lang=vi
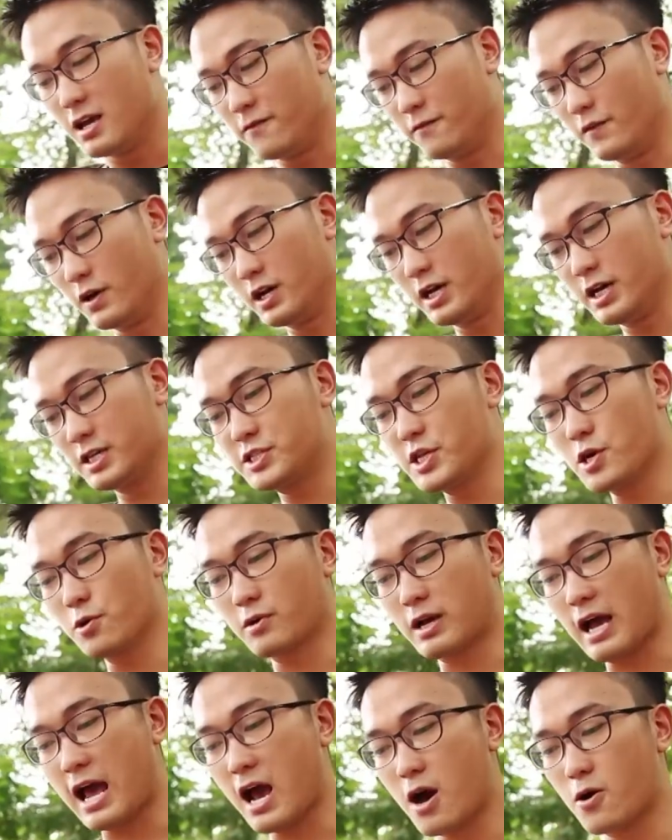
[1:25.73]
Với chiều
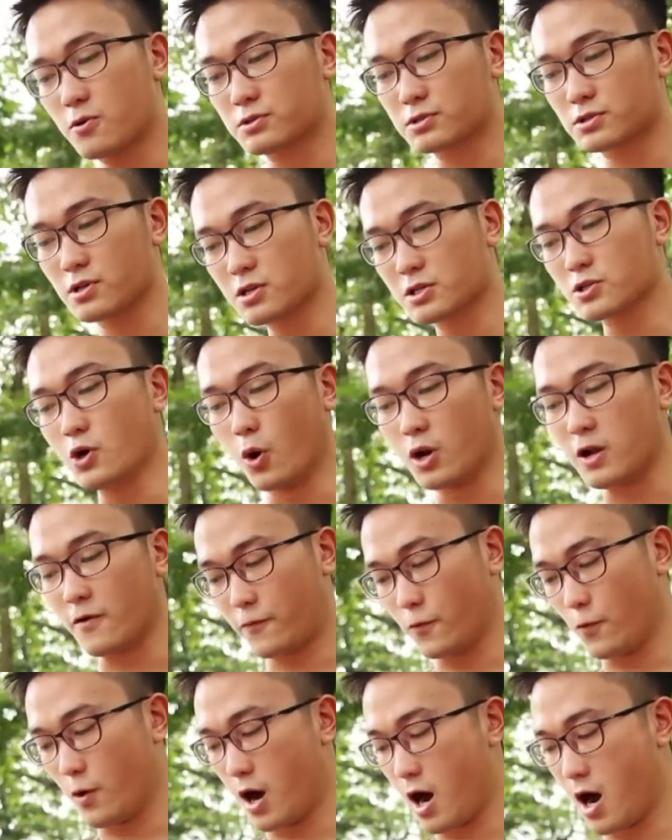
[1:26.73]
cao tương đối là
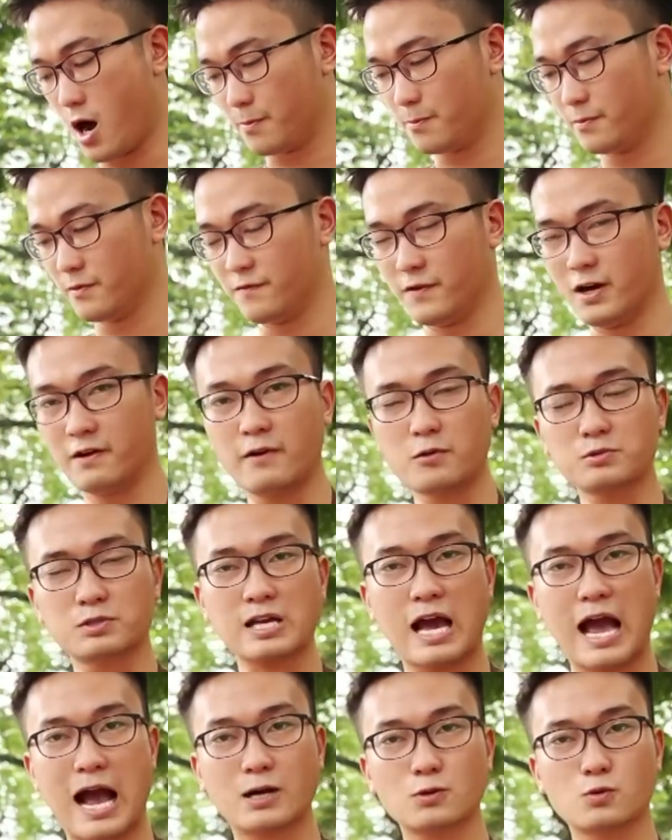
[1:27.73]
phù hợp với vóc
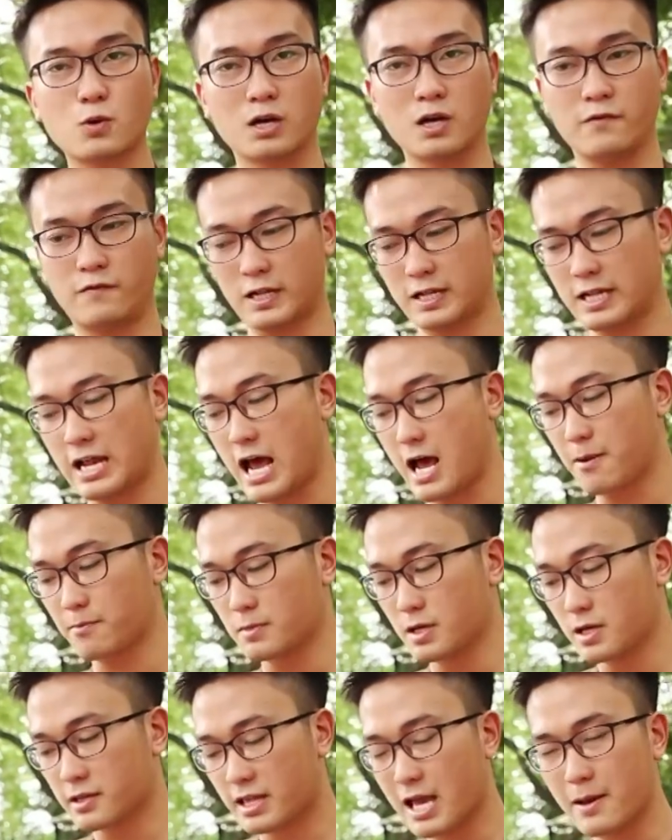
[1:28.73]
dáng của người Việt Nam,
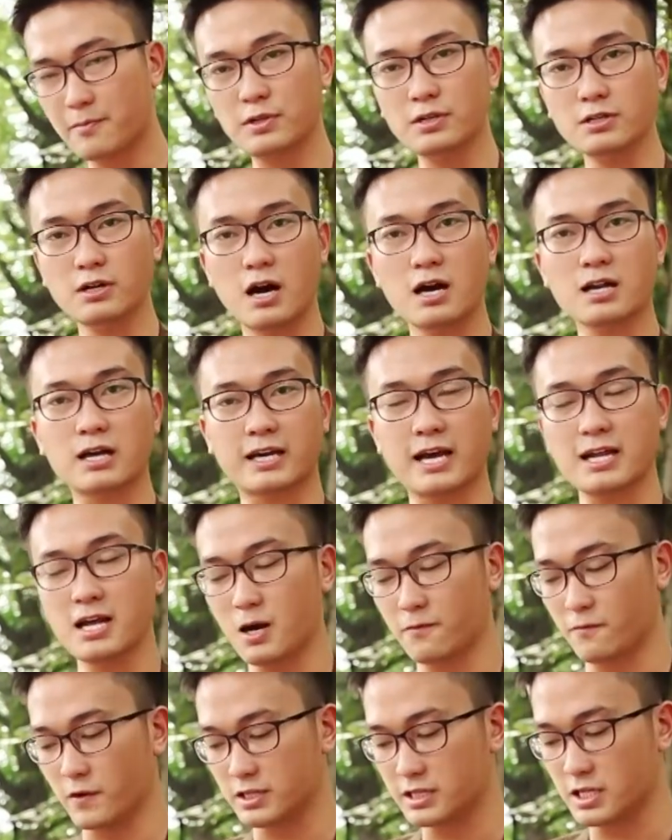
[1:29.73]
thêm nữa là kết
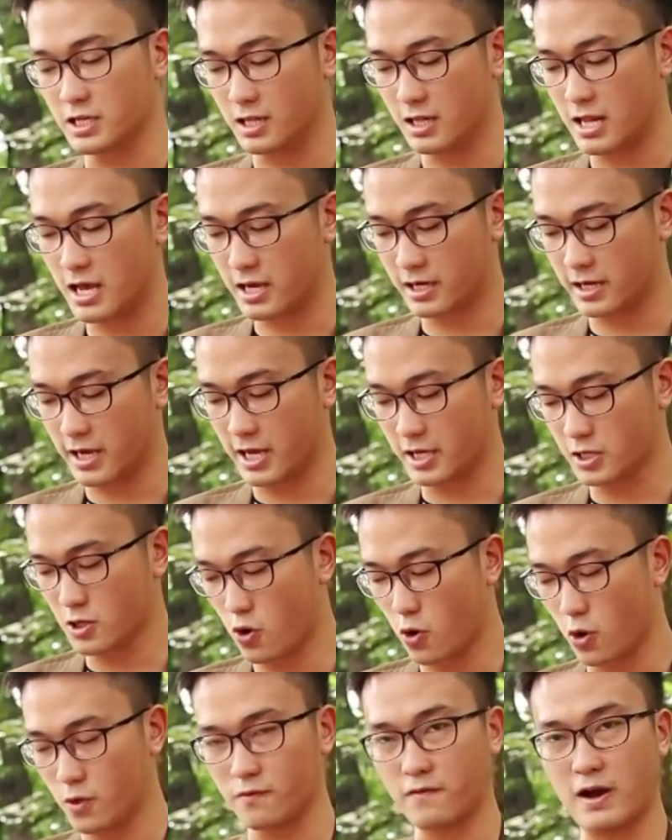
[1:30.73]
hợp với tỷ lệ ghế
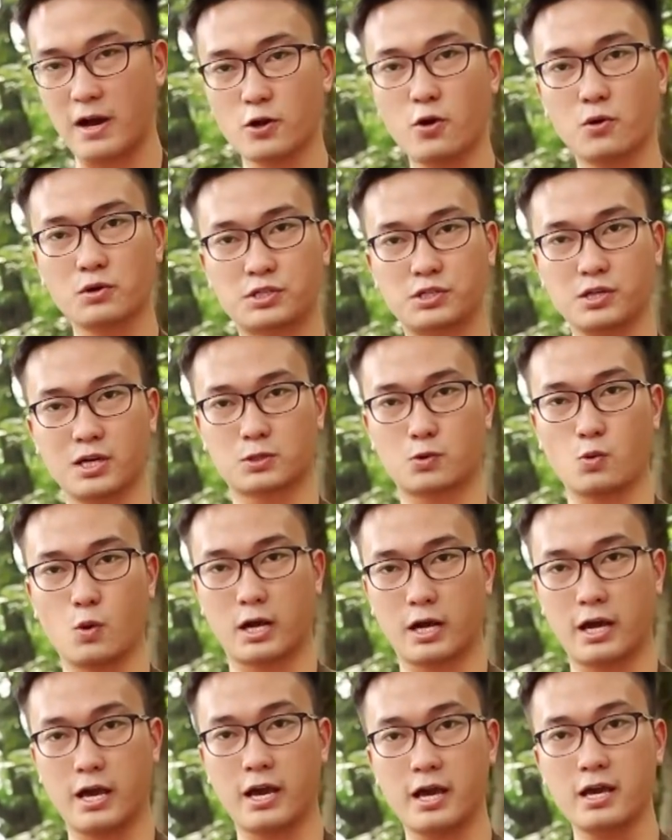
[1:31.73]
ngồi và độ trượt
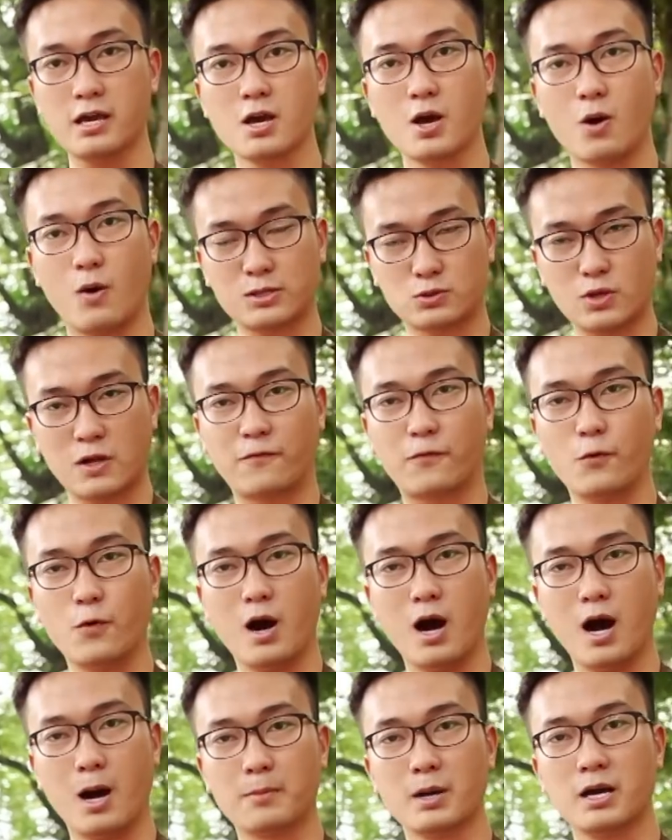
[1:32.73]
của ghế hoàn toàn phù
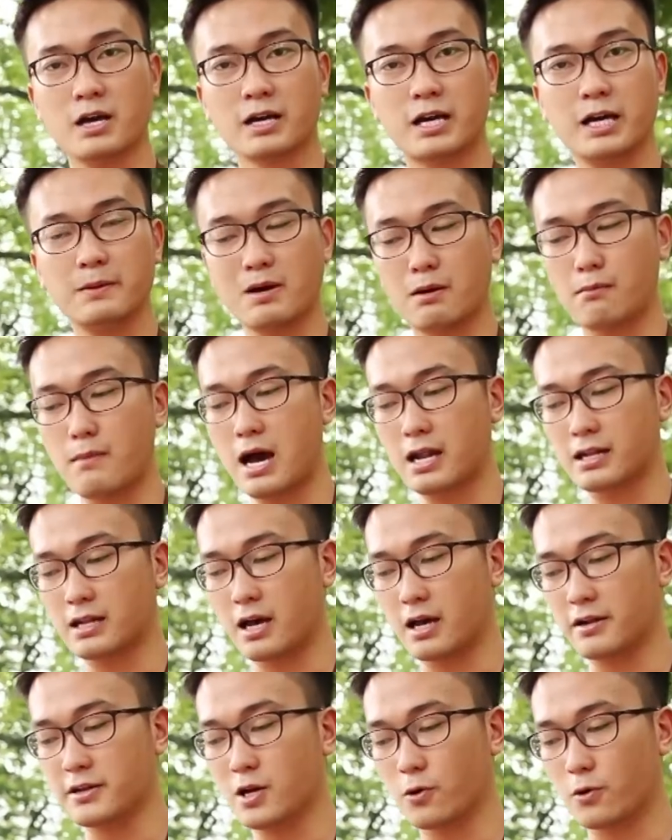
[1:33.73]
hợp khi mà bạn
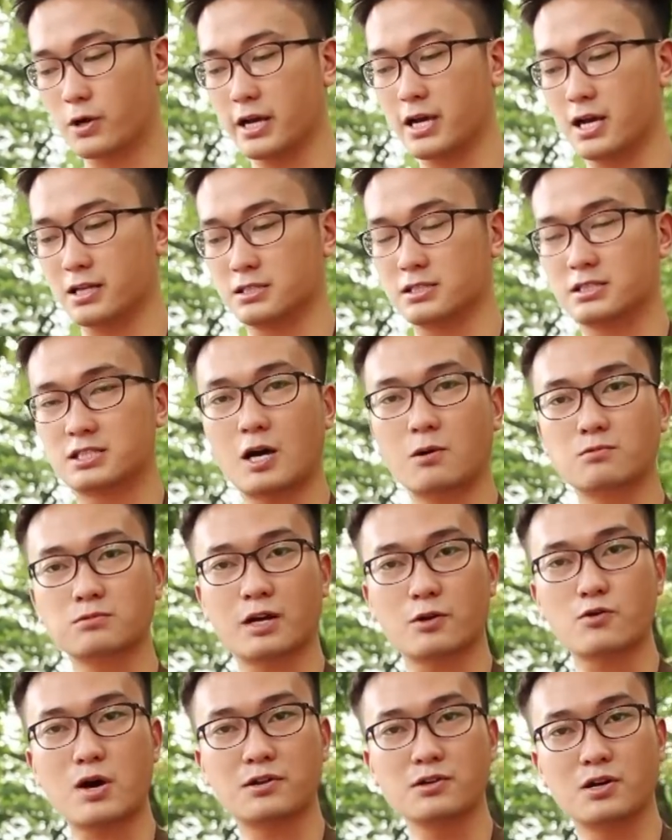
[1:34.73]
uh, điều khiển trong
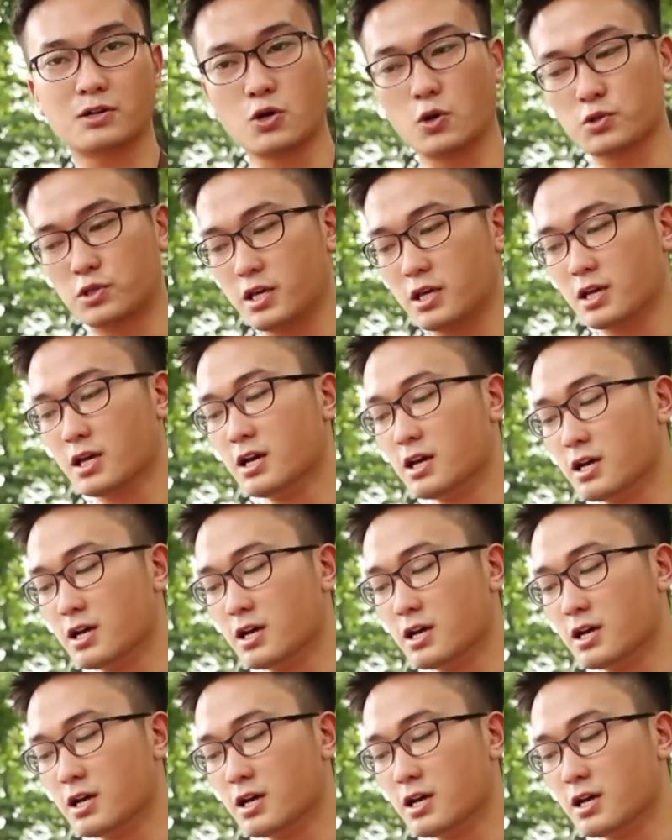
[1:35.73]
cái đoạn đường đô thị.